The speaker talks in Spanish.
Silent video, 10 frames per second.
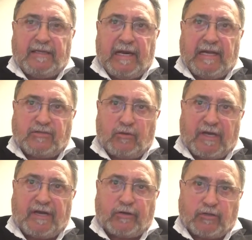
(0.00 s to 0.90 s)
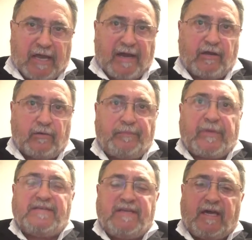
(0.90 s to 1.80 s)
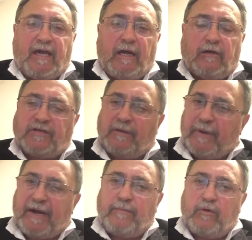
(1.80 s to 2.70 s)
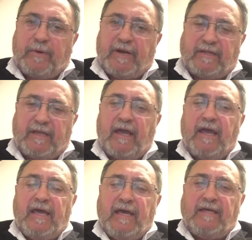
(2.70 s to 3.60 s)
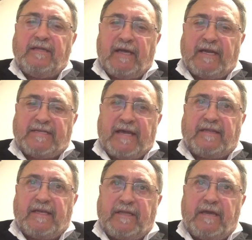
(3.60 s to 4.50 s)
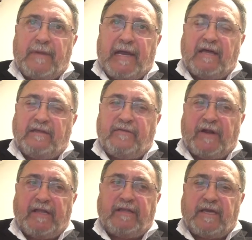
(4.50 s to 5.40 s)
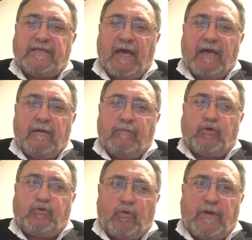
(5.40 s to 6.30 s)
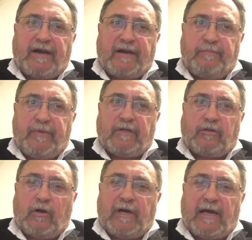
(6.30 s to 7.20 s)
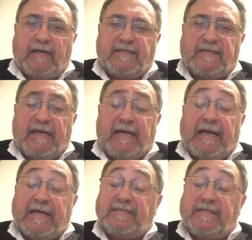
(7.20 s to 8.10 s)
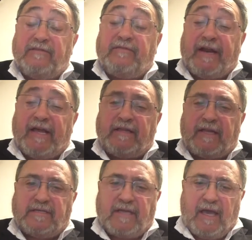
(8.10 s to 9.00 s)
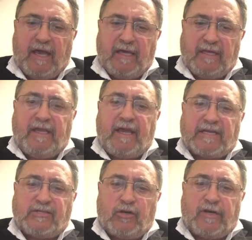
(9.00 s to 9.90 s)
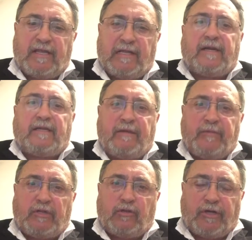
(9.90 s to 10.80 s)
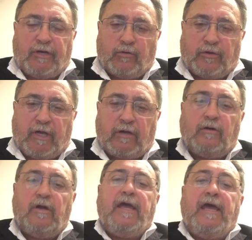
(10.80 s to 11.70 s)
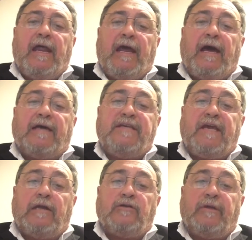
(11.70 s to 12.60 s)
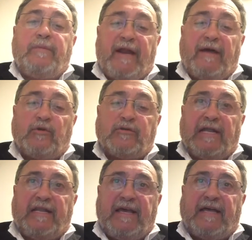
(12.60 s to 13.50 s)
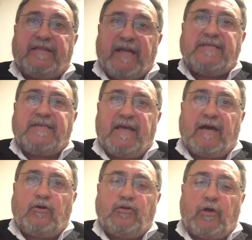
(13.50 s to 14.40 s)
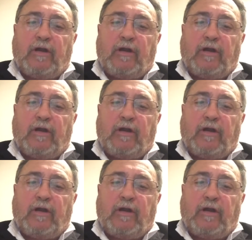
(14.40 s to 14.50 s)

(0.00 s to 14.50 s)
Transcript: de la ciudad de Rosario. Así que los esperamos para este interesante tema y las diferentes posturas respecto a las, a las diferentes indicaciones del tratamiento quirúrgico. Así que los esperamos el día 13 de agosto